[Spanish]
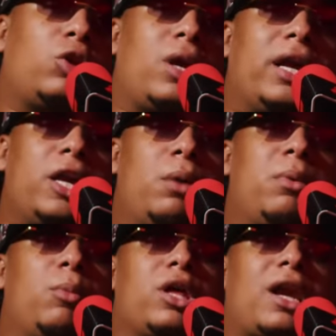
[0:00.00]
yo estoy aquí
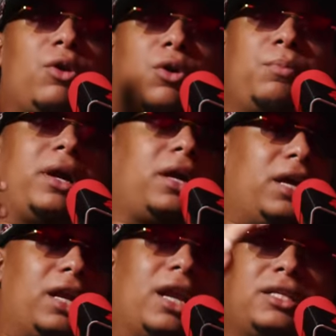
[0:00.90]
como moderador para
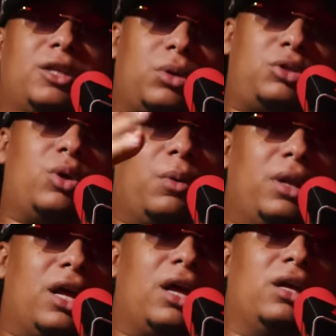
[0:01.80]
que la situación es
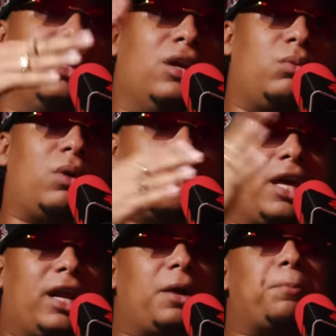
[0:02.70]
¿verdad?
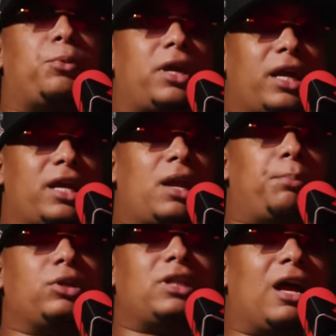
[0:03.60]
Cualquiera que, que quiera
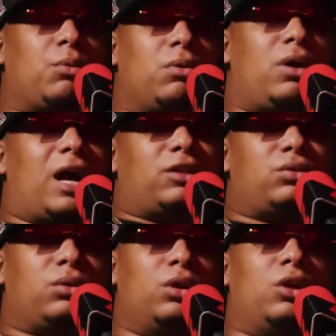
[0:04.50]
aportar algo en un
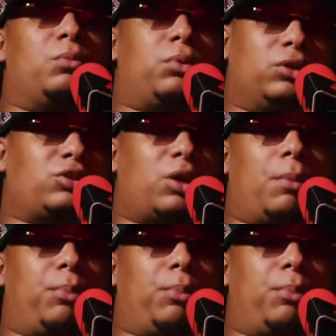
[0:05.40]
caso, pues entonces lo